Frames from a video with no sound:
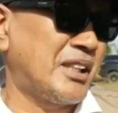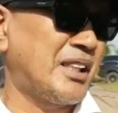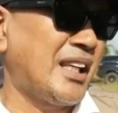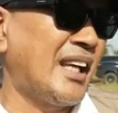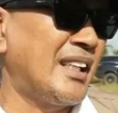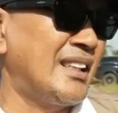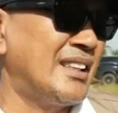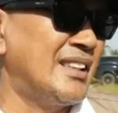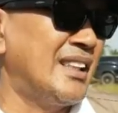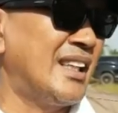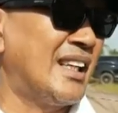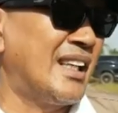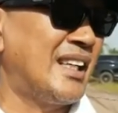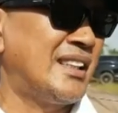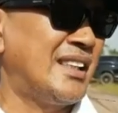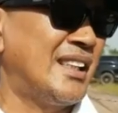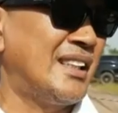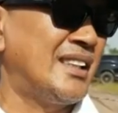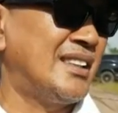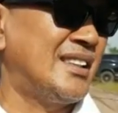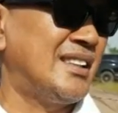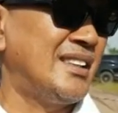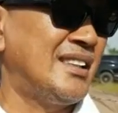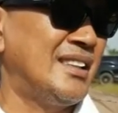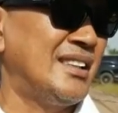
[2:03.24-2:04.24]
petani yang ada
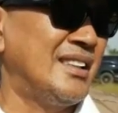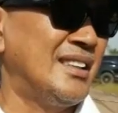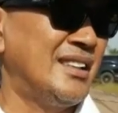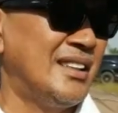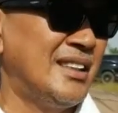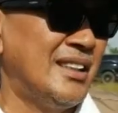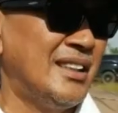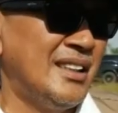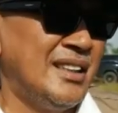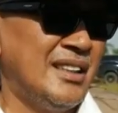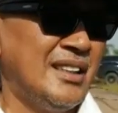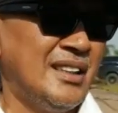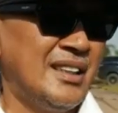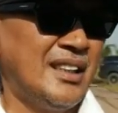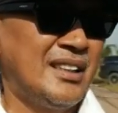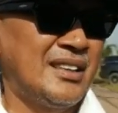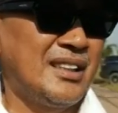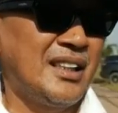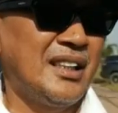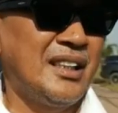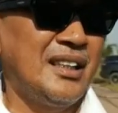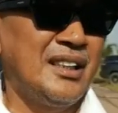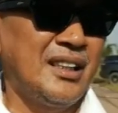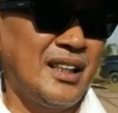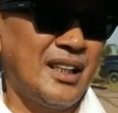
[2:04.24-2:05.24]
di sini.
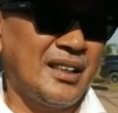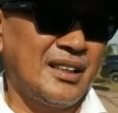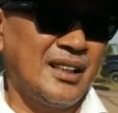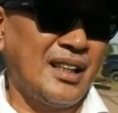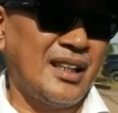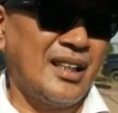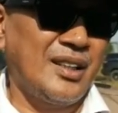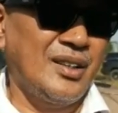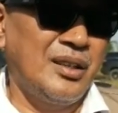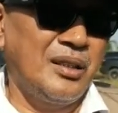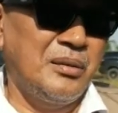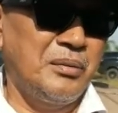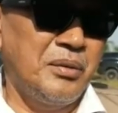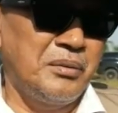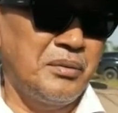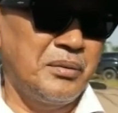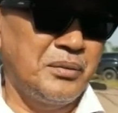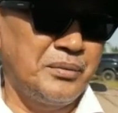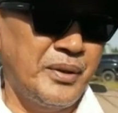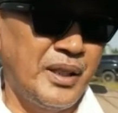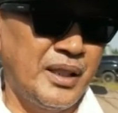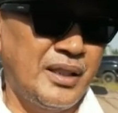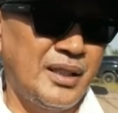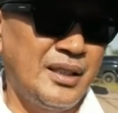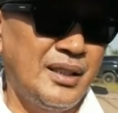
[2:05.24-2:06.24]
Tadi dikatakan oleh Bapak
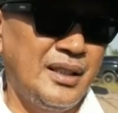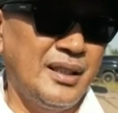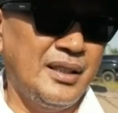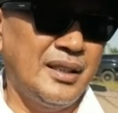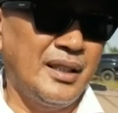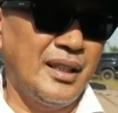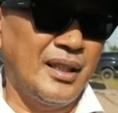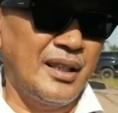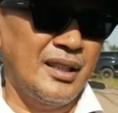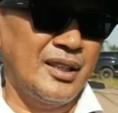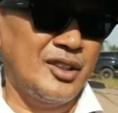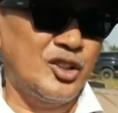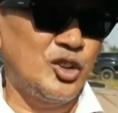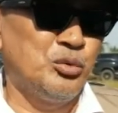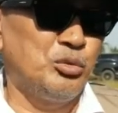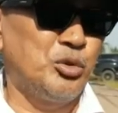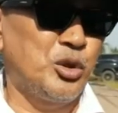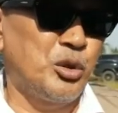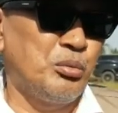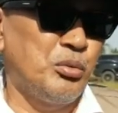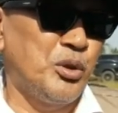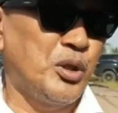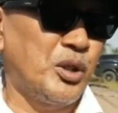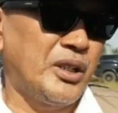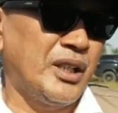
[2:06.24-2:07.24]
Bupati adalah
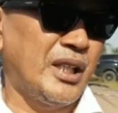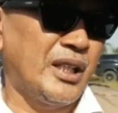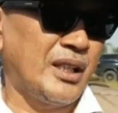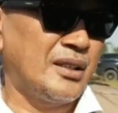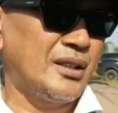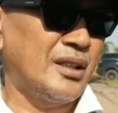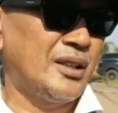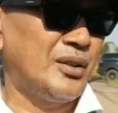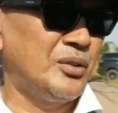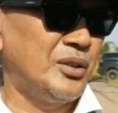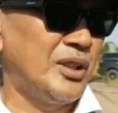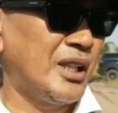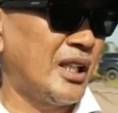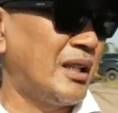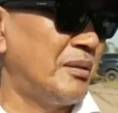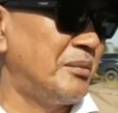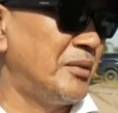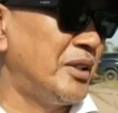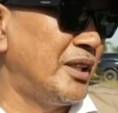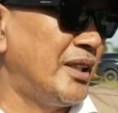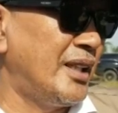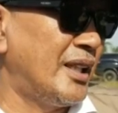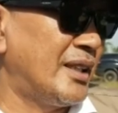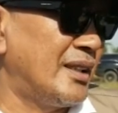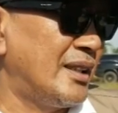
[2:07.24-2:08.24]
sumur bor. Nah, tentunya
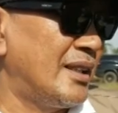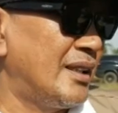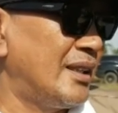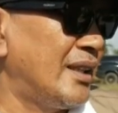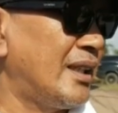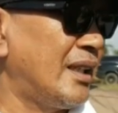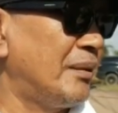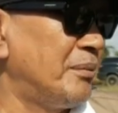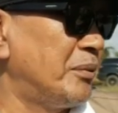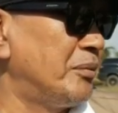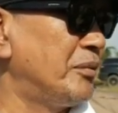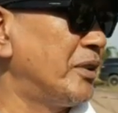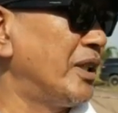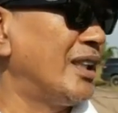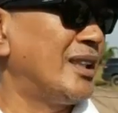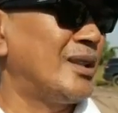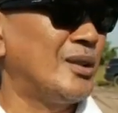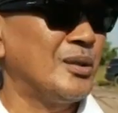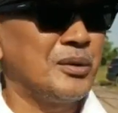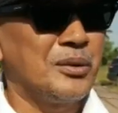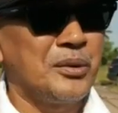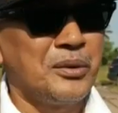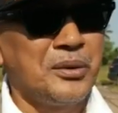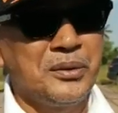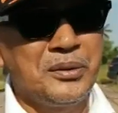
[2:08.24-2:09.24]
kami lihat ini kami
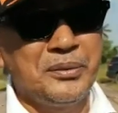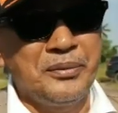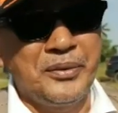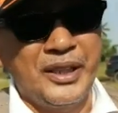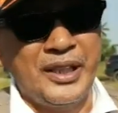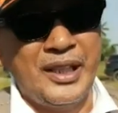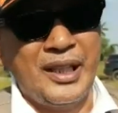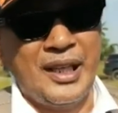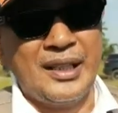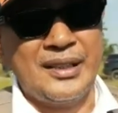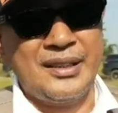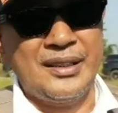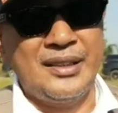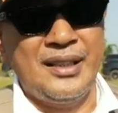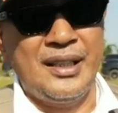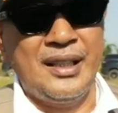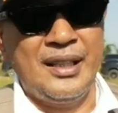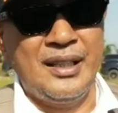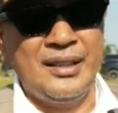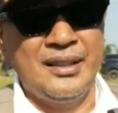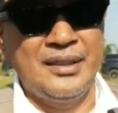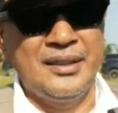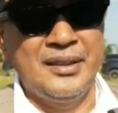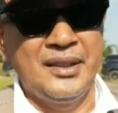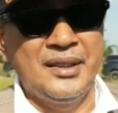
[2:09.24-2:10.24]
menghitung dulu melihat
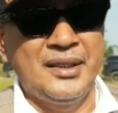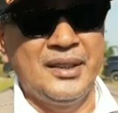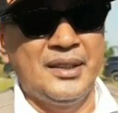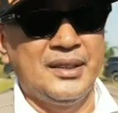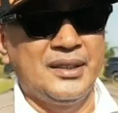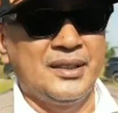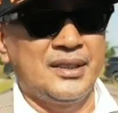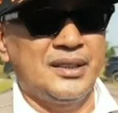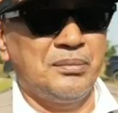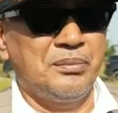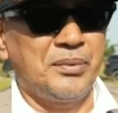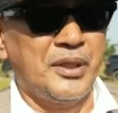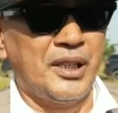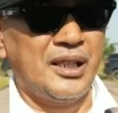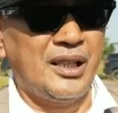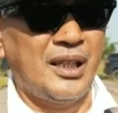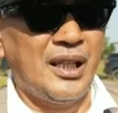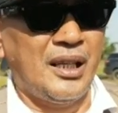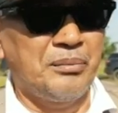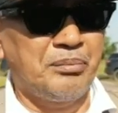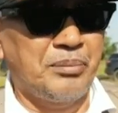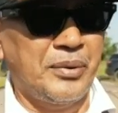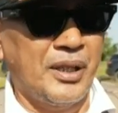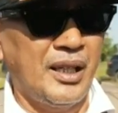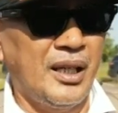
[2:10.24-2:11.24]
ya
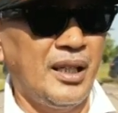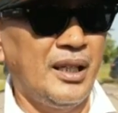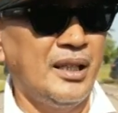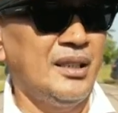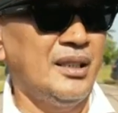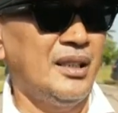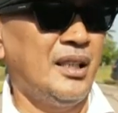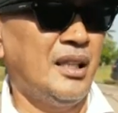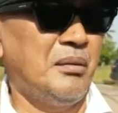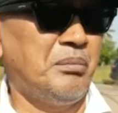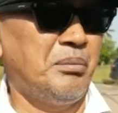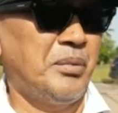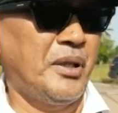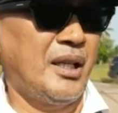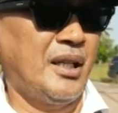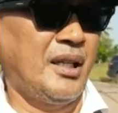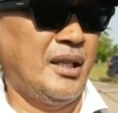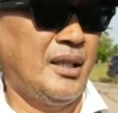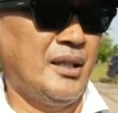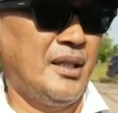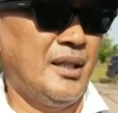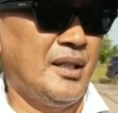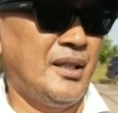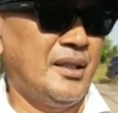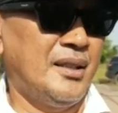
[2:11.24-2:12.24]
seperti apa
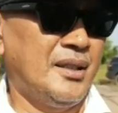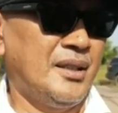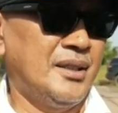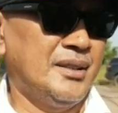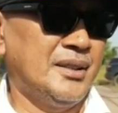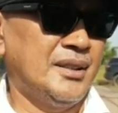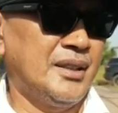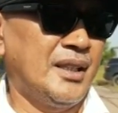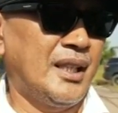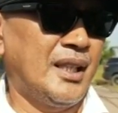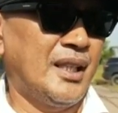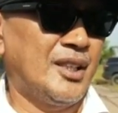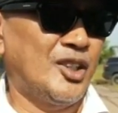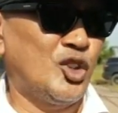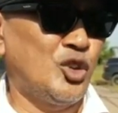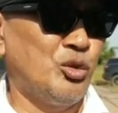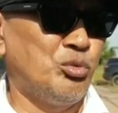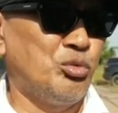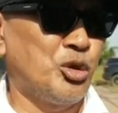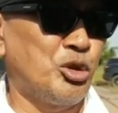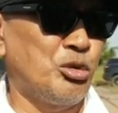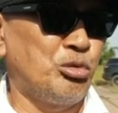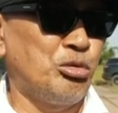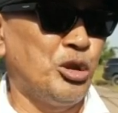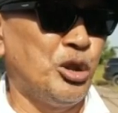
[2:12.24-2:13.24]
apakah dengan
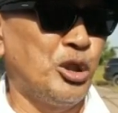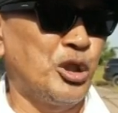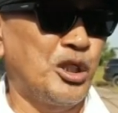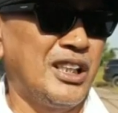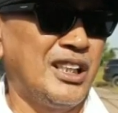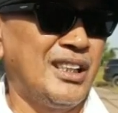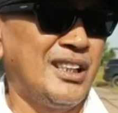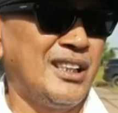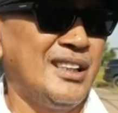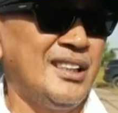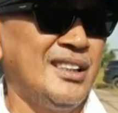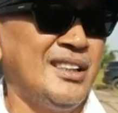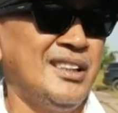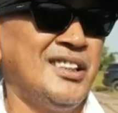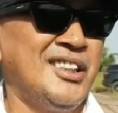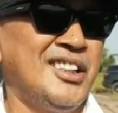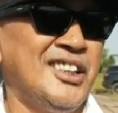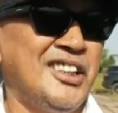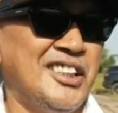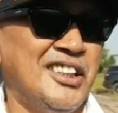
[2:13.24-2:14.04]
sumur bor ini